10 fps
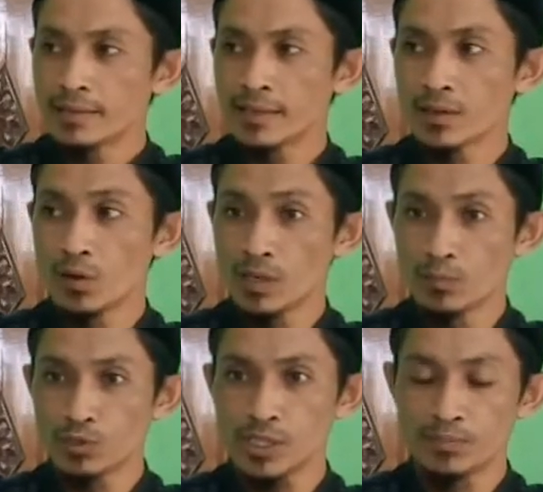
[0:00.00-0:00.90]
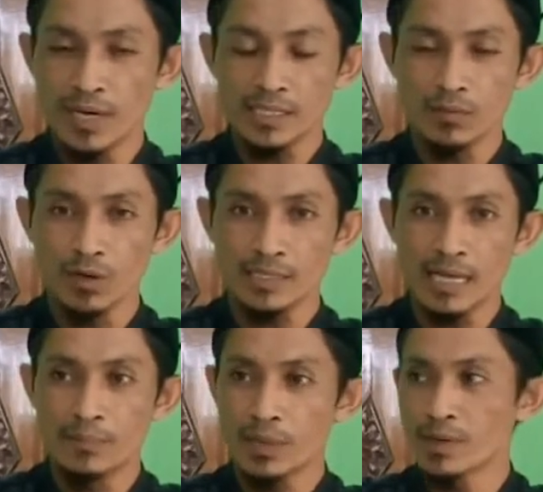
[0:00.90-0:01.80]
nenggone musibah sing wonge
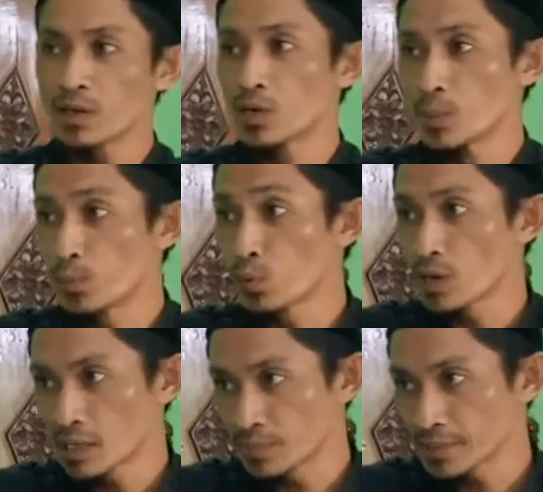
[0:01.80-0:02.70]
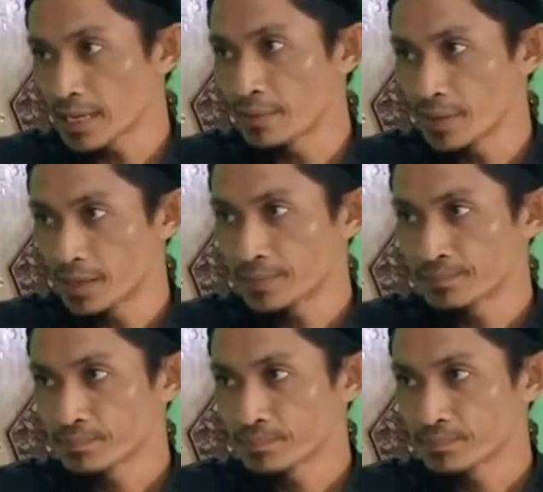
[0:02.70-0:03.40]
sabar mang nenggone pukulan pertama